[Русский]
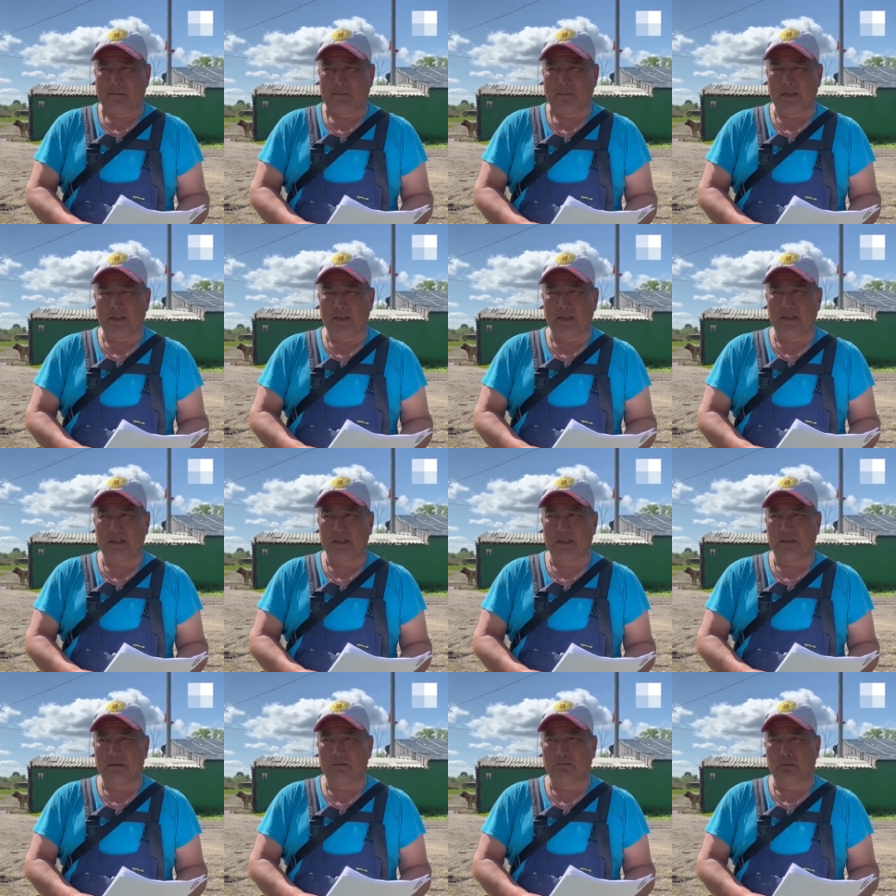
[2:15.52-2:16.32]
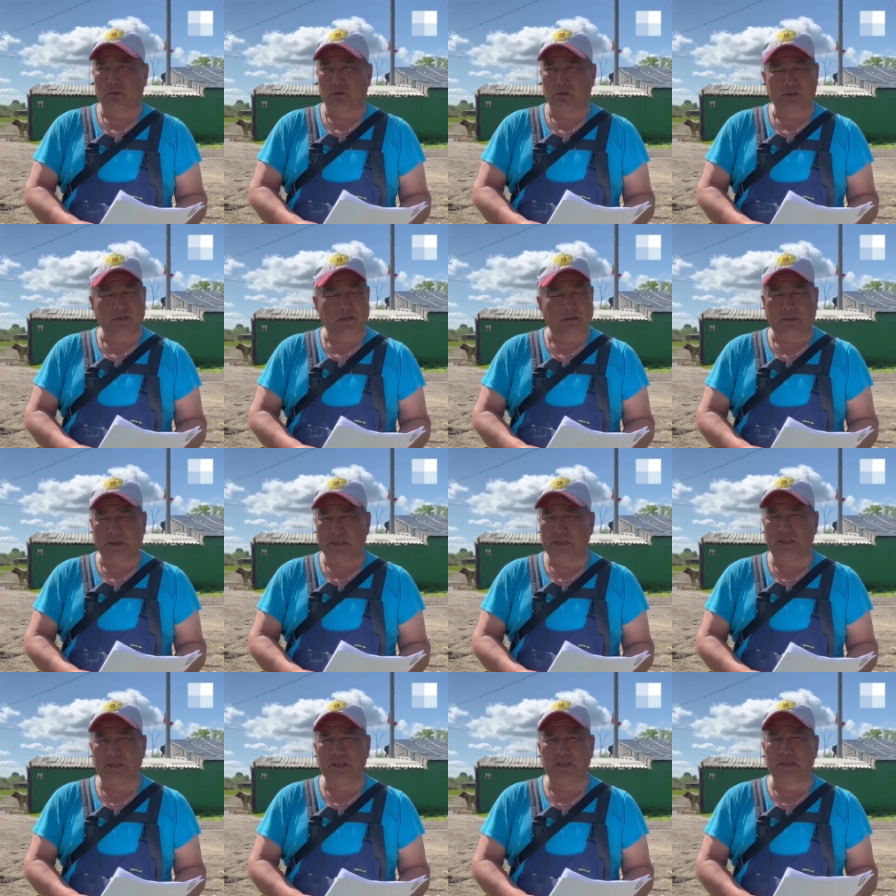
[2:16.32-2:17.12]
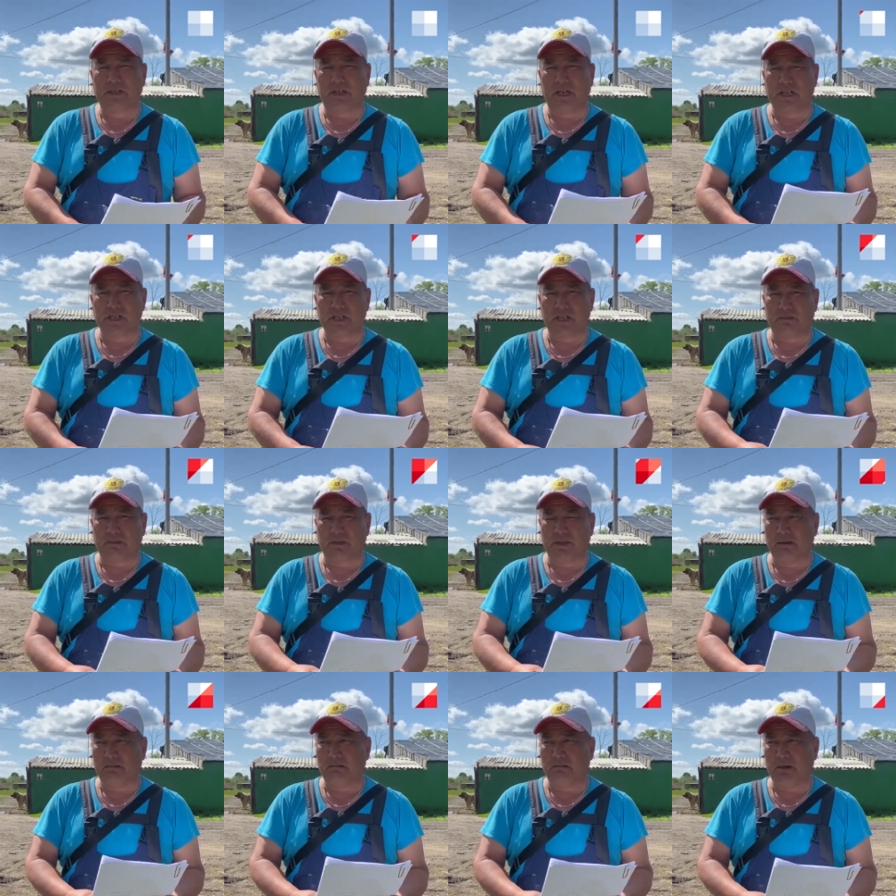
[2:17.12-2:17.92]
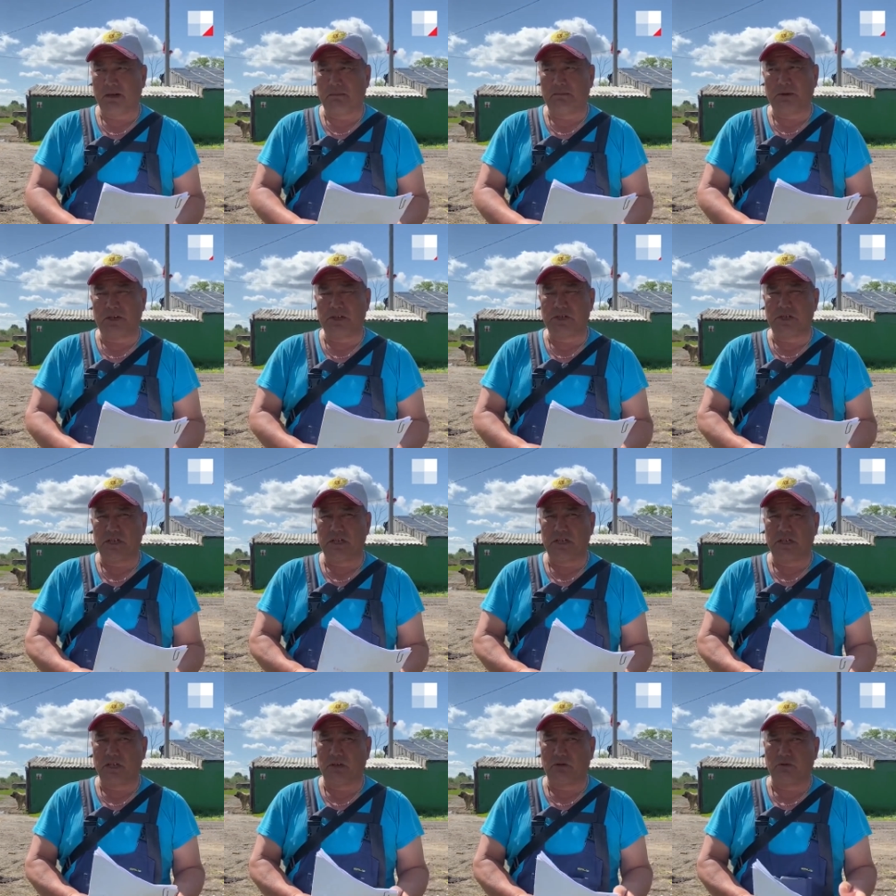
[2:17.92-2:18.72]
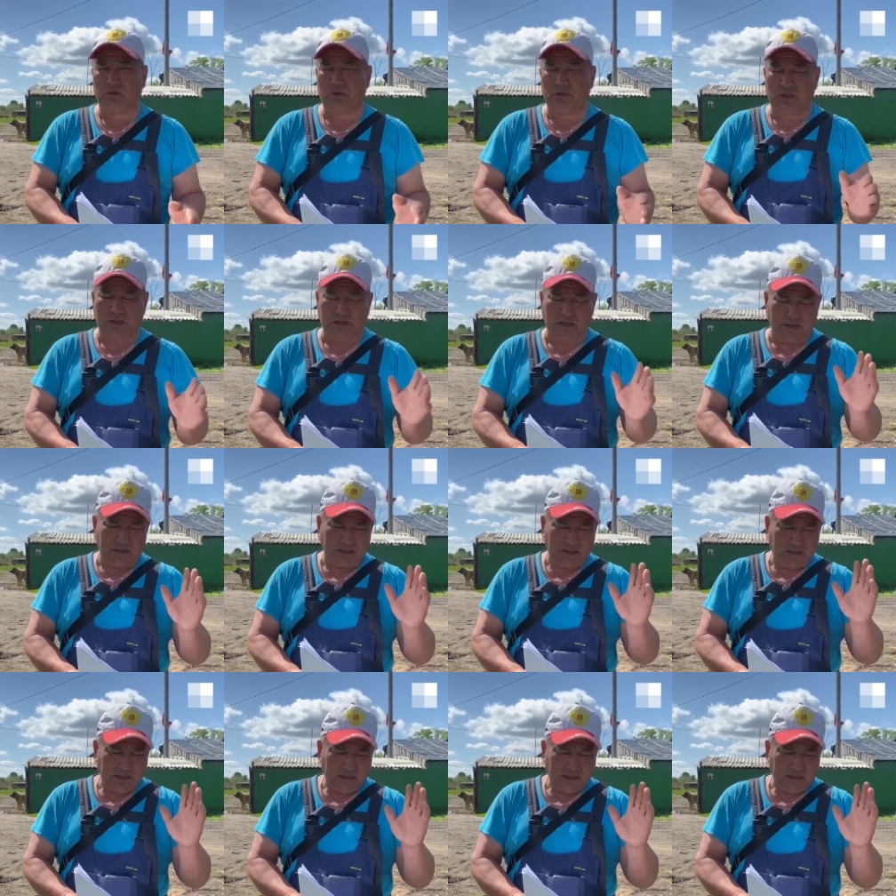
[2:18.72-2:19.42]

Э, просто по технической ошибке, по причине какой-то